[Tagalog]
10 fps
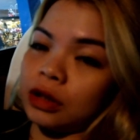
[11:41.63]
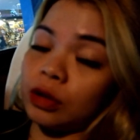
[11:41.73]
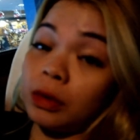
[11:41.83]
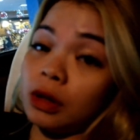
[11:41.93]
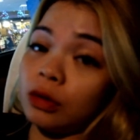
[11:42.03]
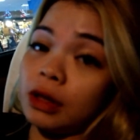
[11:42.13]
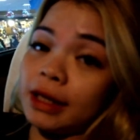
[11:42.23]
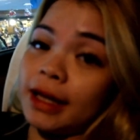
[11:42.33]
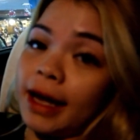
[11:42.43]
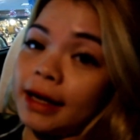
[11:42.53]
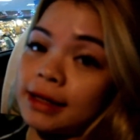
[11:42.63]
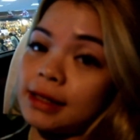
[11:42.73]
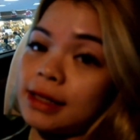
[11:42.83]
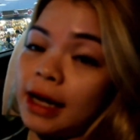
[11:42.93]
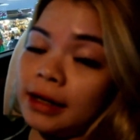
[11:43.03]
tomorrow ulit
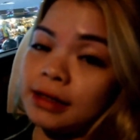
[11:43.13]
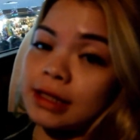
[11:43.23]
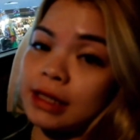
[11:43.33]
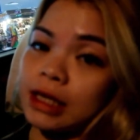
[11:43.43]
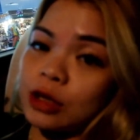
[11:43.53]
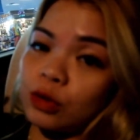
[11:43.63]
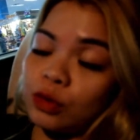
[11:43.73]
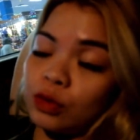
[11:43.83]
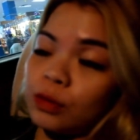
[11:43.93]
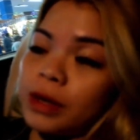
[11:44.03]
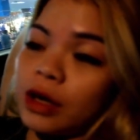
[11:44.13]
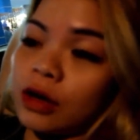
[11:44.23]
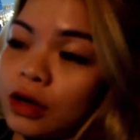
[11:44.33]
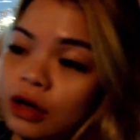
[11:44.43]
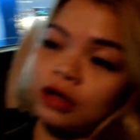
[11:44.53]
guys. I'll see you
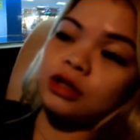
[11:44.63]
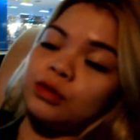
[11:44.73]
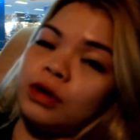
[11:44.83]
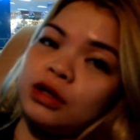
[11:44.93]
because we're